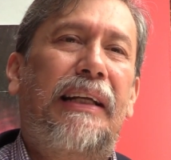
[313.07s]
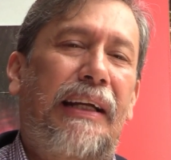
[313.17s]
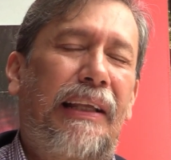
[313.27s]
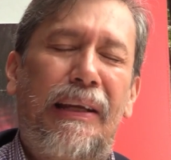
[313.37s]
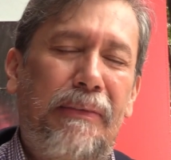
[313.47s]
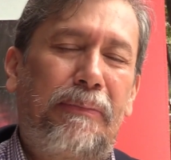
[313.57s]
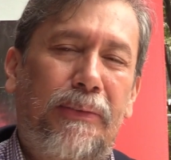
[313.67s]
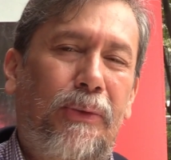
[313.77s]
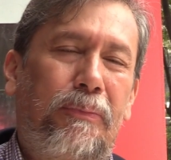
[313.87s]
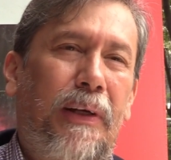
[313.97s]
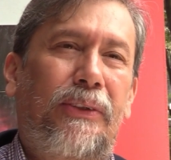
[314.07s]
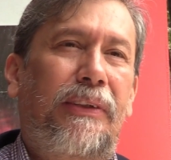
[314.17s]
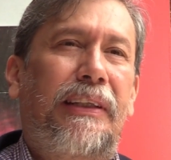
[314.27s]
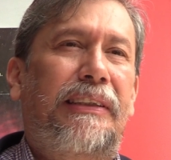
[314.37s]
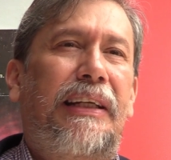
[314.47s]
la academia, por supuesto,
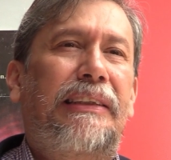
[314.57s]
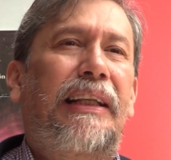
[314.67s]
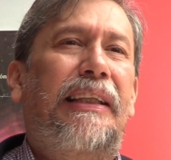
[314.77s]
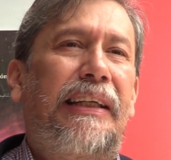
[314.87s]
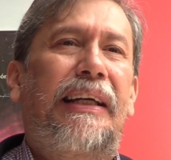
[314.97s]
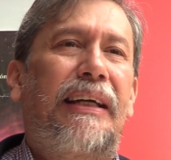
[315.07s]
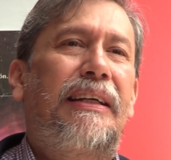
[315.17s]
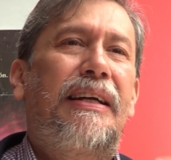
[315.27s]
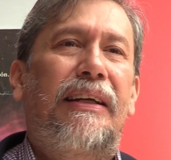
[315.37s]
tiene que estar al día